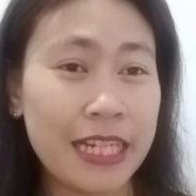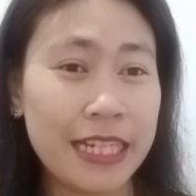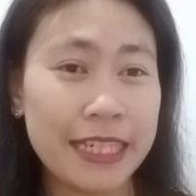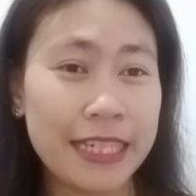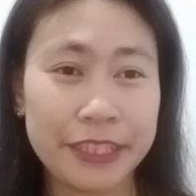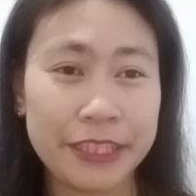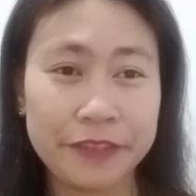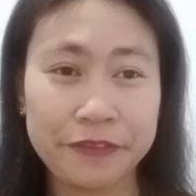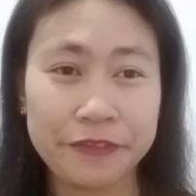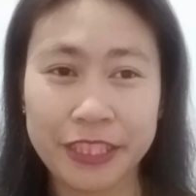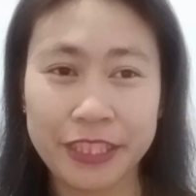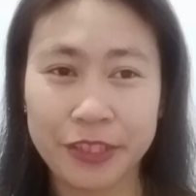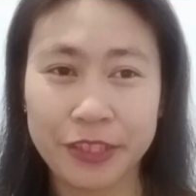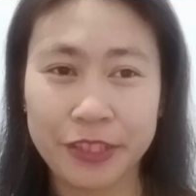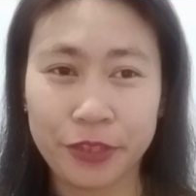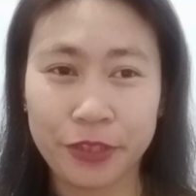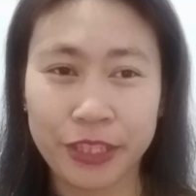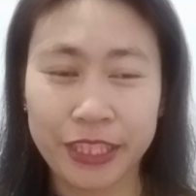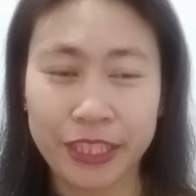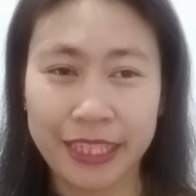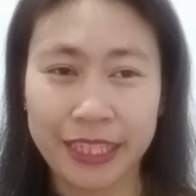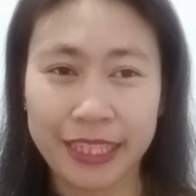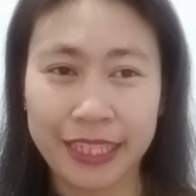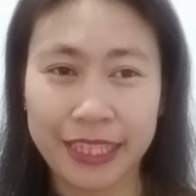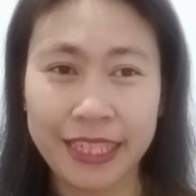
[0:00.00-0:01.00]
Di video
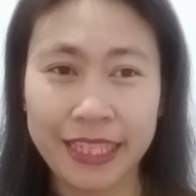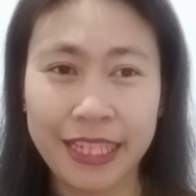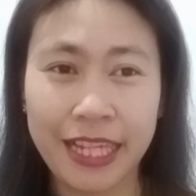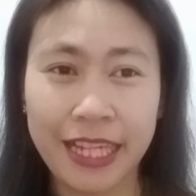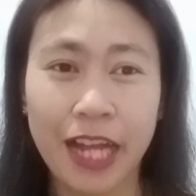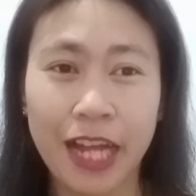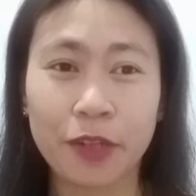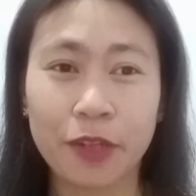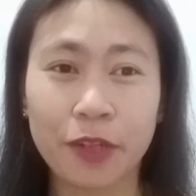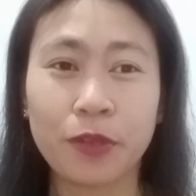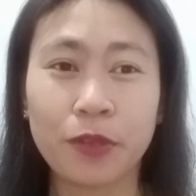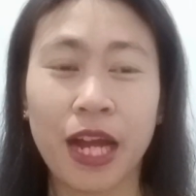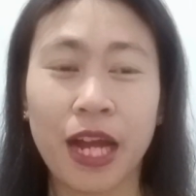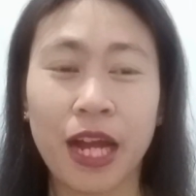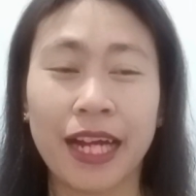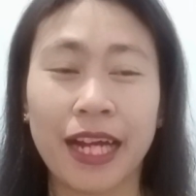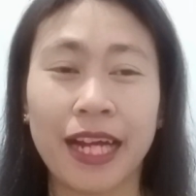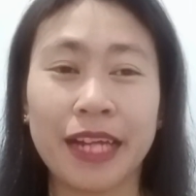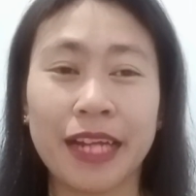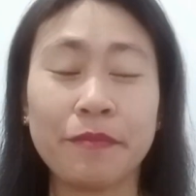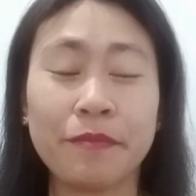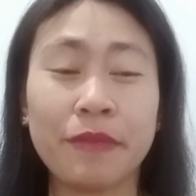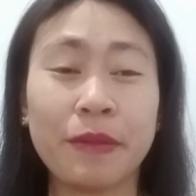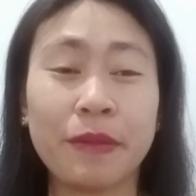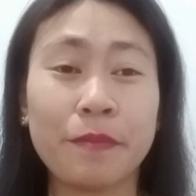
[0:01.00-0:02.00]
ini aku
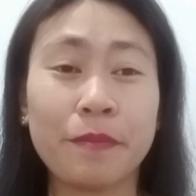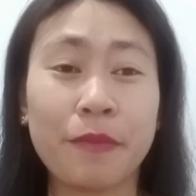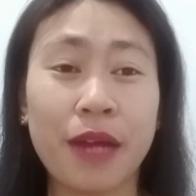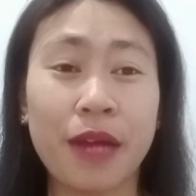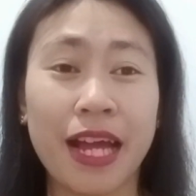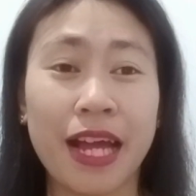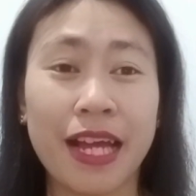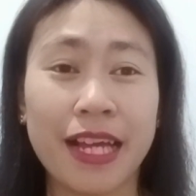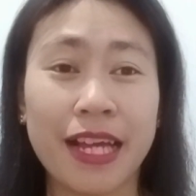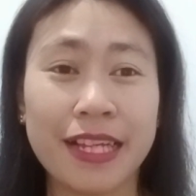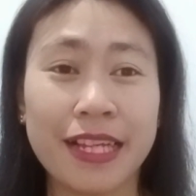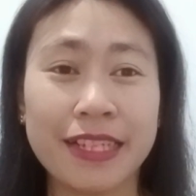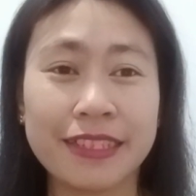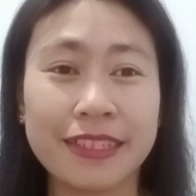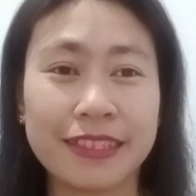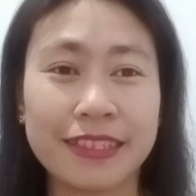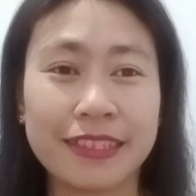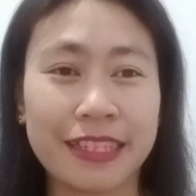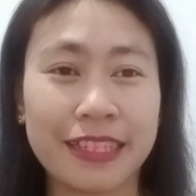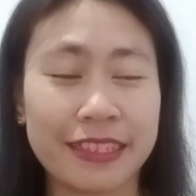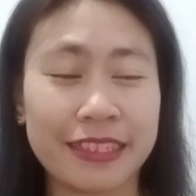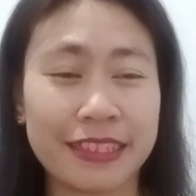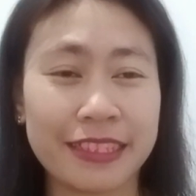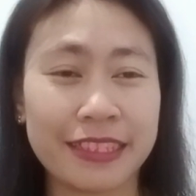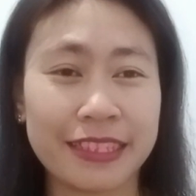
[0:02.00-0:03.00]
akan membahas
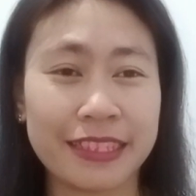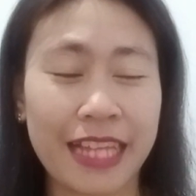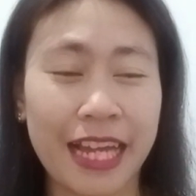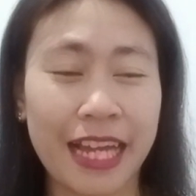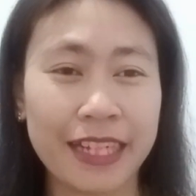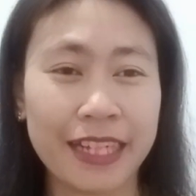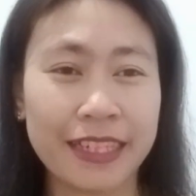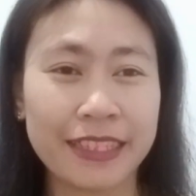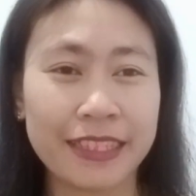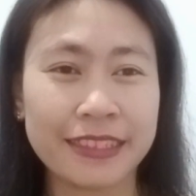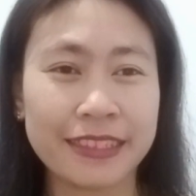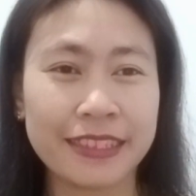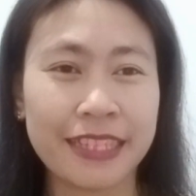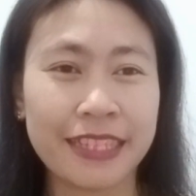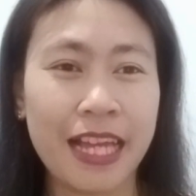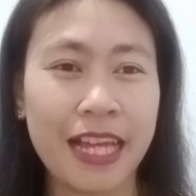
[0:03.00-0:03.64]
tentang